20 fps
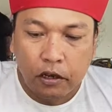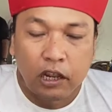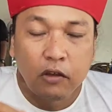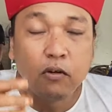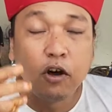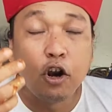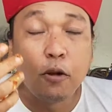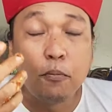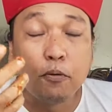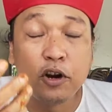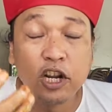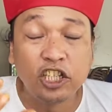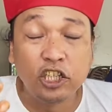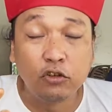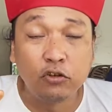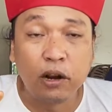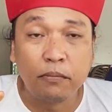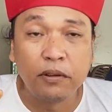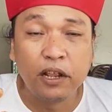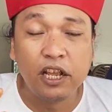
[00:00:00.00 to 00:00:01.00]
Ini walaupun nasi
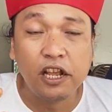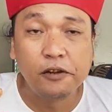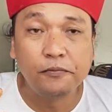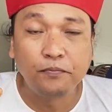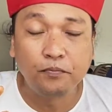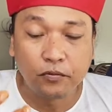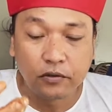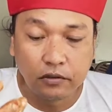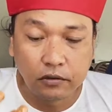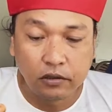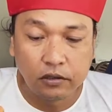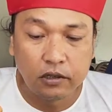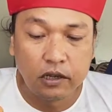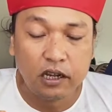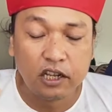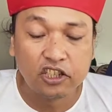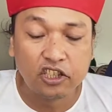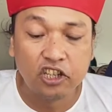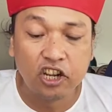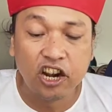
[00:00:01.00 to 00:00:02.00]
urapnya
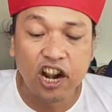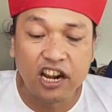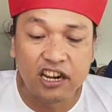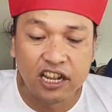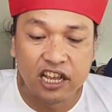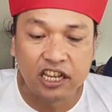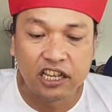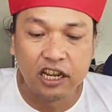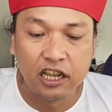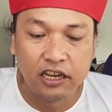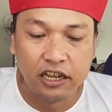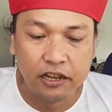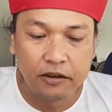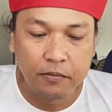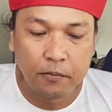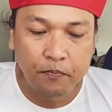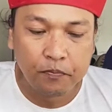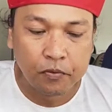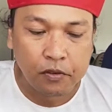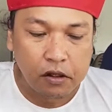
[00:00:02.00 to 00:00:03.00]
uh, sederhana kita ya,
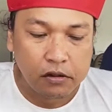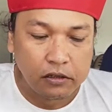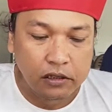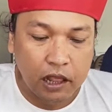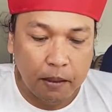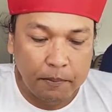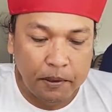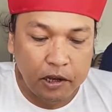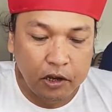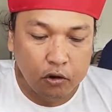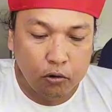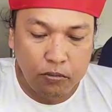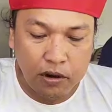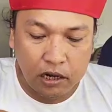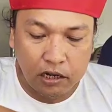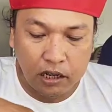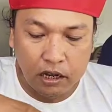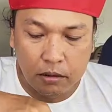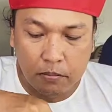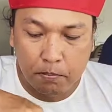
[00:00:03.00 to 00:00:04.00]
tapi ini aku
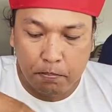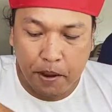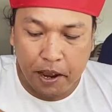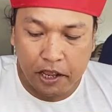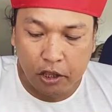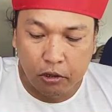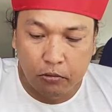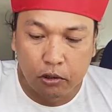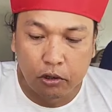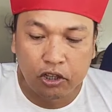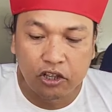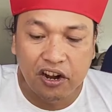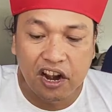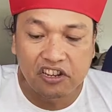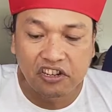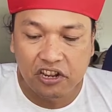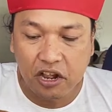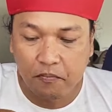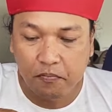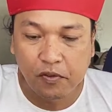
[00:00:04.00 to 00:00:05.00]
bilang nih rempahnya itu betul
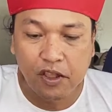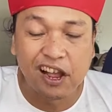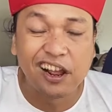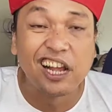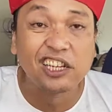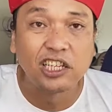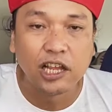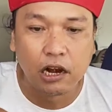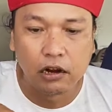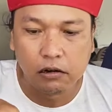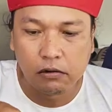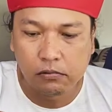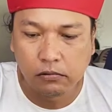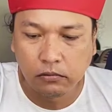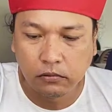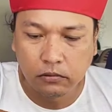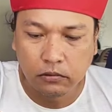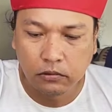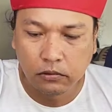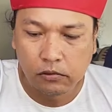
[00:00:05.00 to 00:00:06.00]
terasa, nggak ngasal,
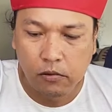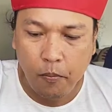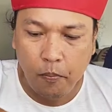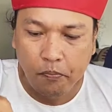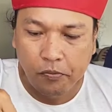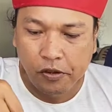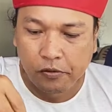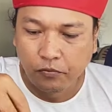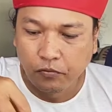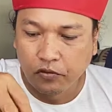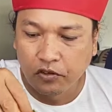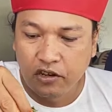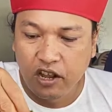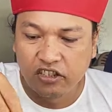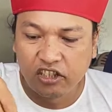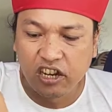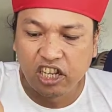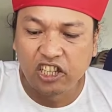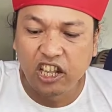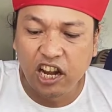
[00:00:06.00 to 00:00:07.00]

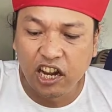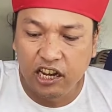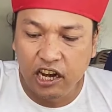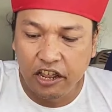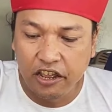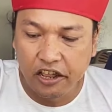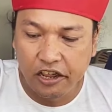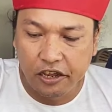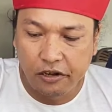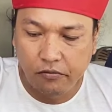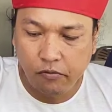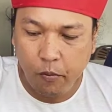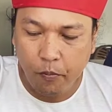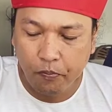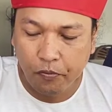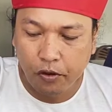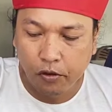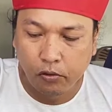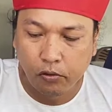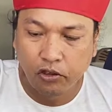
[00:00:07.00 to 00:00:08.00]
nggak salah-salah lah ya kan.
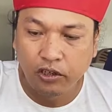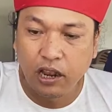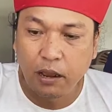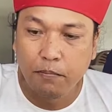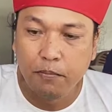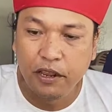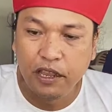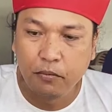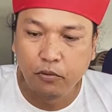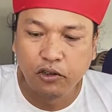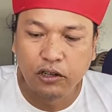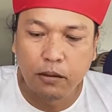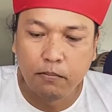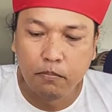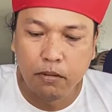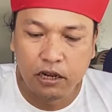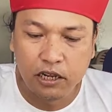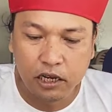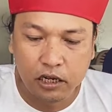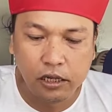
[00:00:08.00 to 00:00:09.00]
Untuk cabenya pun
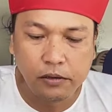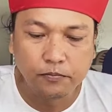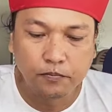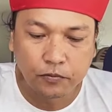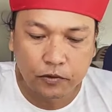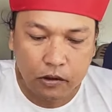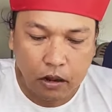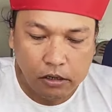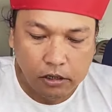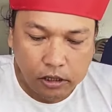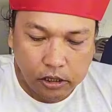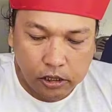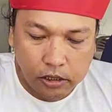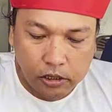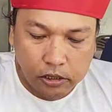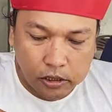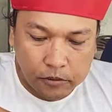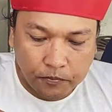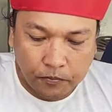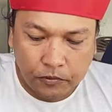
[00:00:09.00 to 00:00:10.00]
sambalnya nih
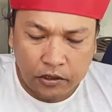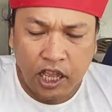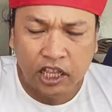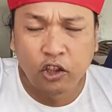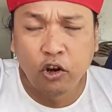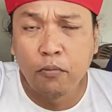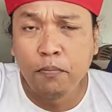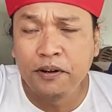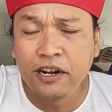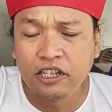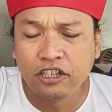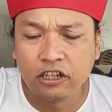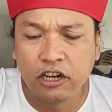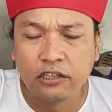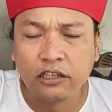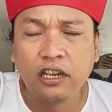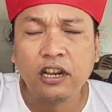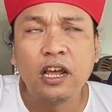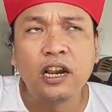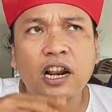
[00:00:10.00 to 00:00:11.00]
nggak terlalu pedas
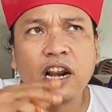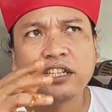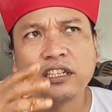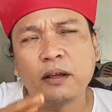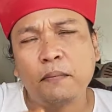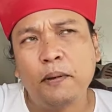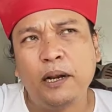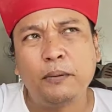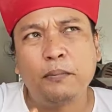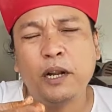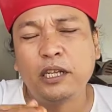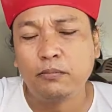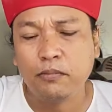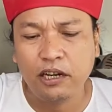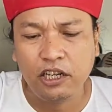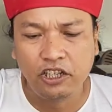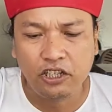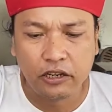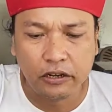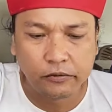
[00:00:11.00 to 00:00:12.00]
kan, ada, ada rasa pedas-pedas
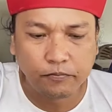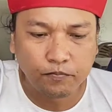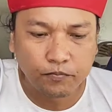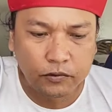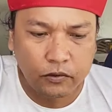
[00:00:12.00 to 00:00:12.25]
manisnya.